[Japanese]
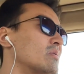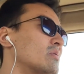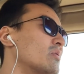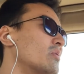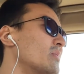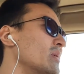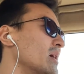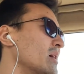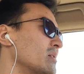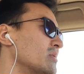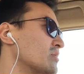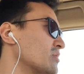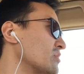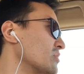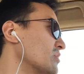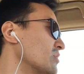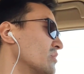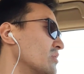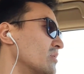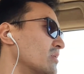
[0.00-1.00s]
ごめんちょっ
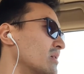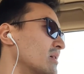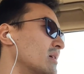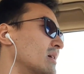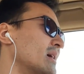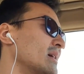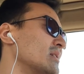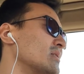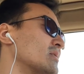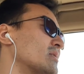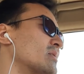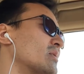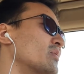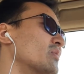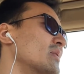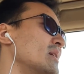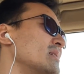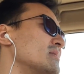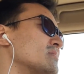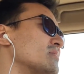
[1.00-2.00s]
とあ
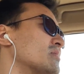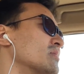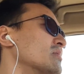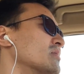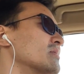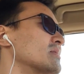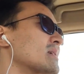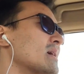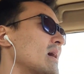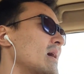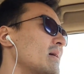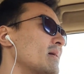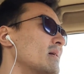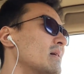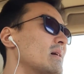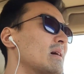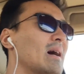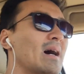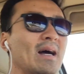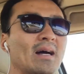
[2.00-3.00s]
ウェイズ君うるさい
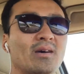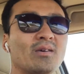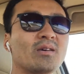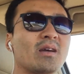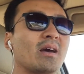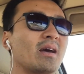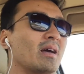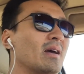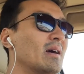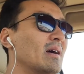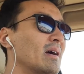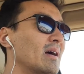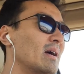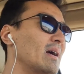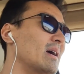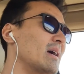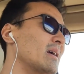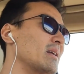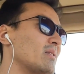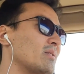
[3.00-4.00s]
はい OK
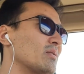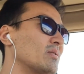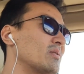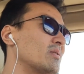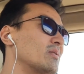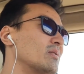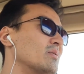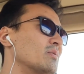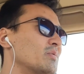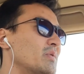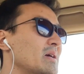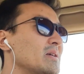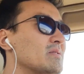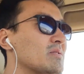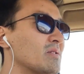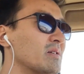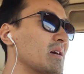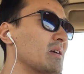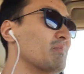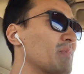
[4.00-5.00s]
えっ、ー、とウェイズ
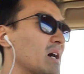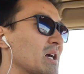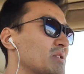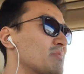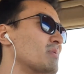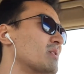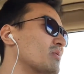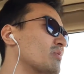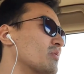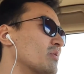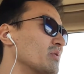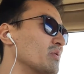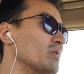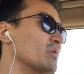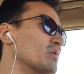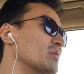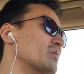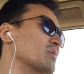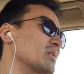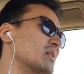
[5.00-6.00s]
君が今805に乗
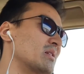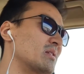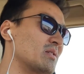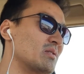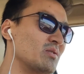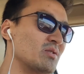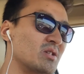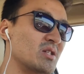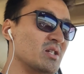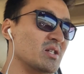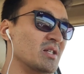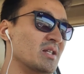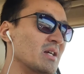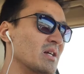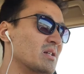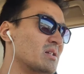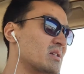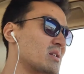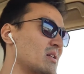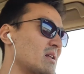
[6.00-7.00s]
るようにっていう指示
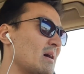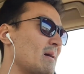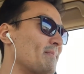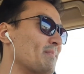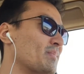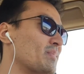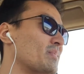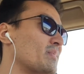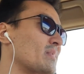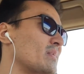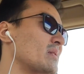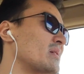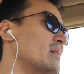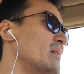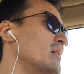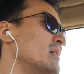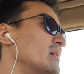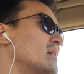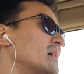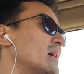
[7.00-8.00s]
でした
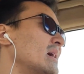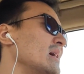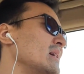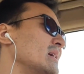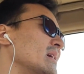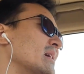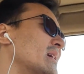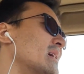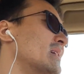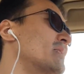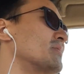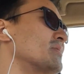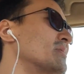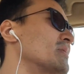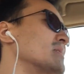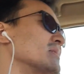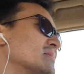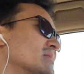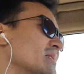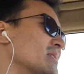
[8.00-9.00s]
はい、あの
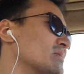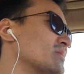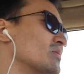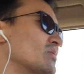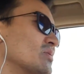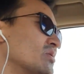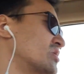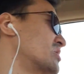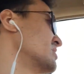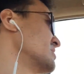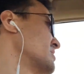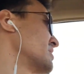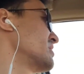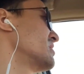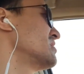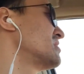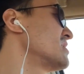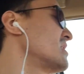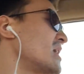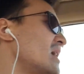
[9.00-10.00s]
ですね、そうそう、親戚
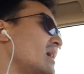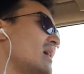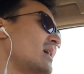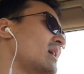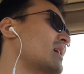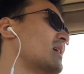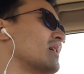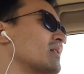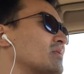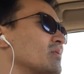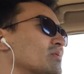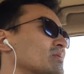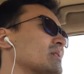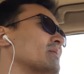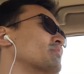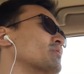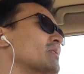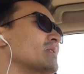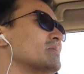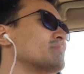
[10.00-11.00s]
ん家で、えー、今日
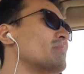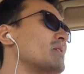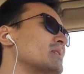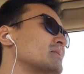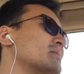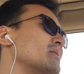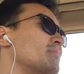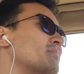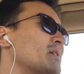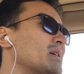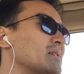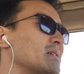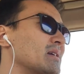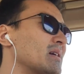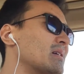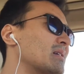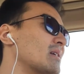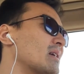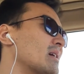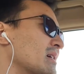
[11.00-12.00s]
サプライズバースデーパーティー
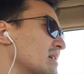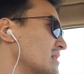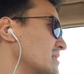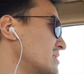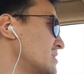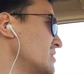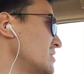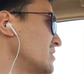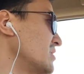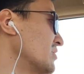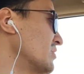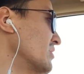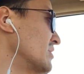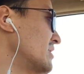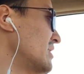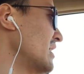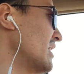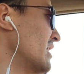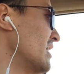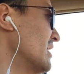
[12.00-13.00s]
があるしいの
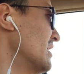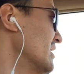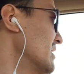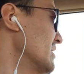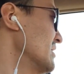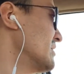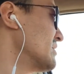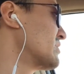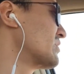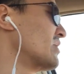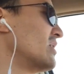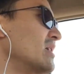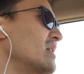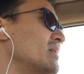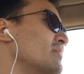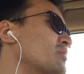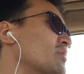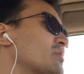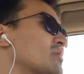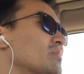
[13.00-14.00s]
で、それ
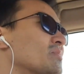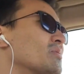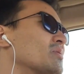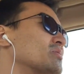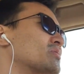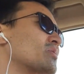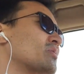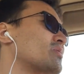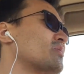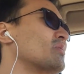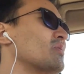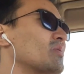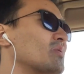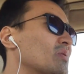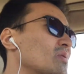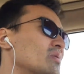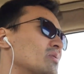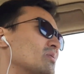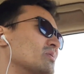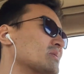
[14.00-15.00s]
に僕もちょっと
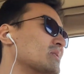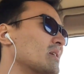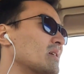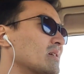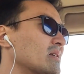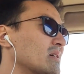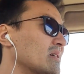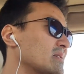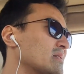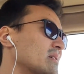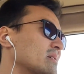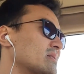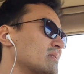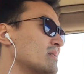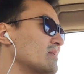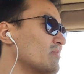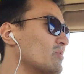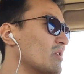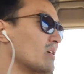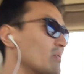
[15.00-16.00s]
こう、参加させ
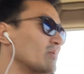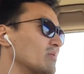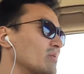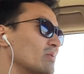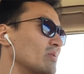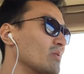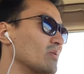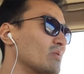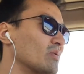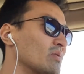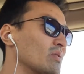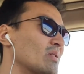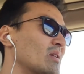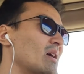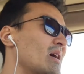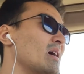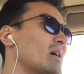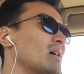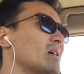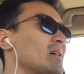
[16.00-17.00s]
てもらうということ
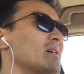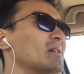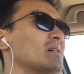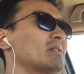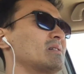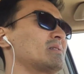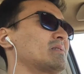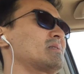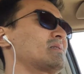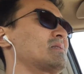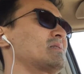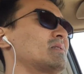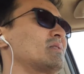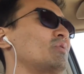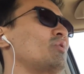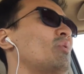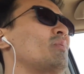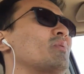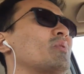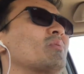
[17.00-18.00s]
で、
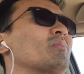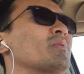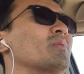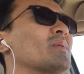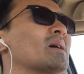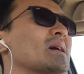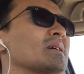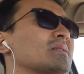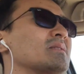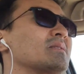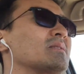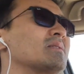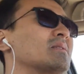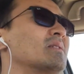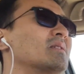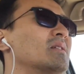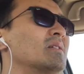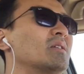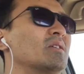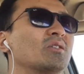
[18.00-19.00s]
飛び込みます。
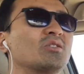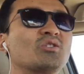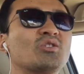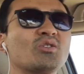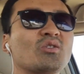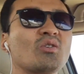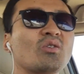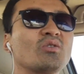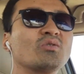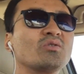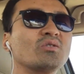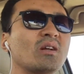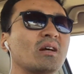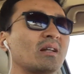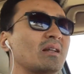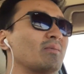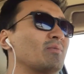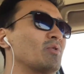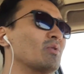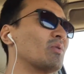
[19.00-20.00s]
15分ぐらい
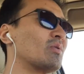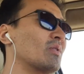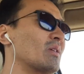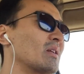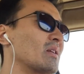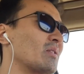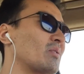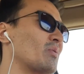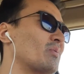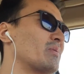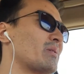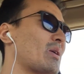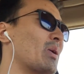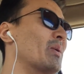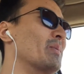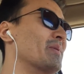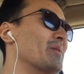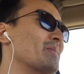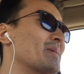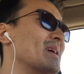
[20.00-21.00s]
多分遅れて飛び
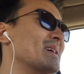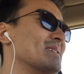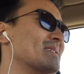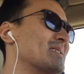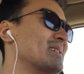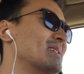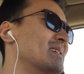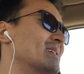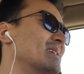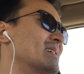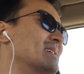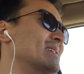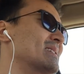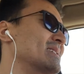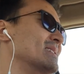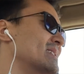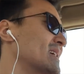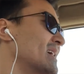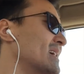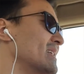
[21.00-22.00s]
込みます。
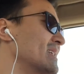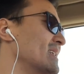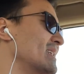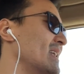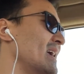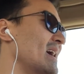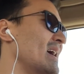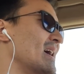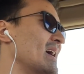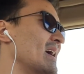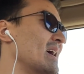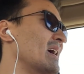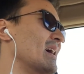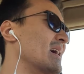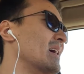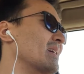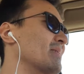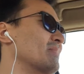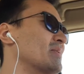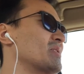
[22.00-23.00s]
残
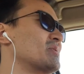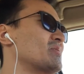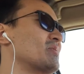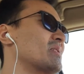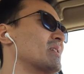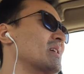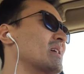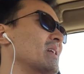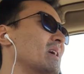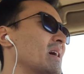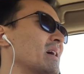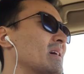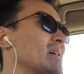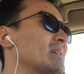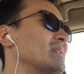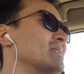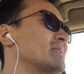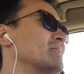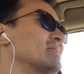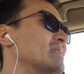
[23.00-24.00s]
念。まあ、しょうがないね。
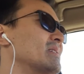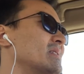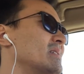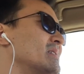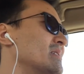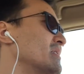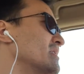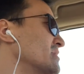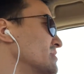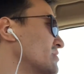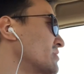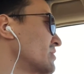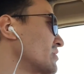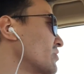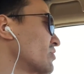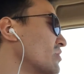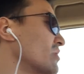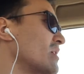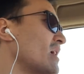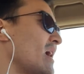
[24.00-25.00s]
そんなと
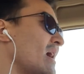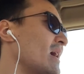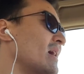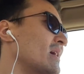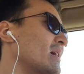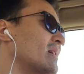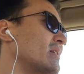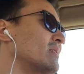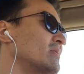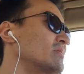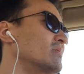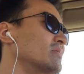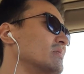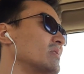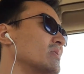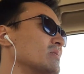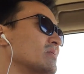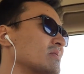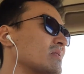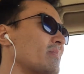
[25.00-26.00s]
ころで、運
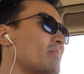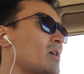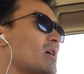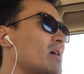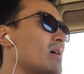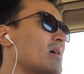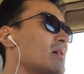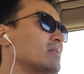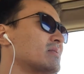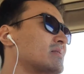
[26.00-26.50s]
転続けま